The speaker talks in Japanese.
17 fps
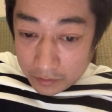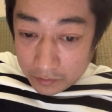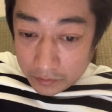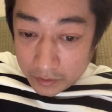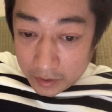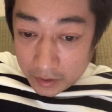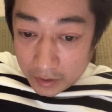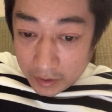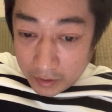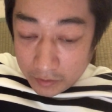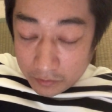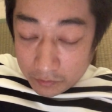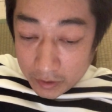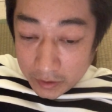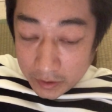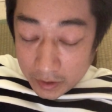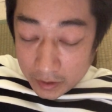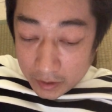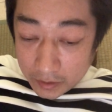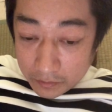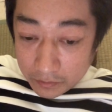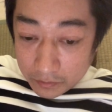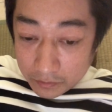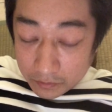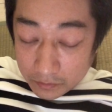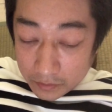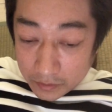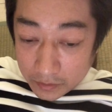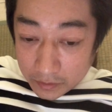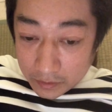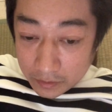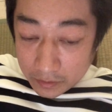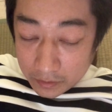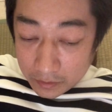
どちらがいいとは言えないということです。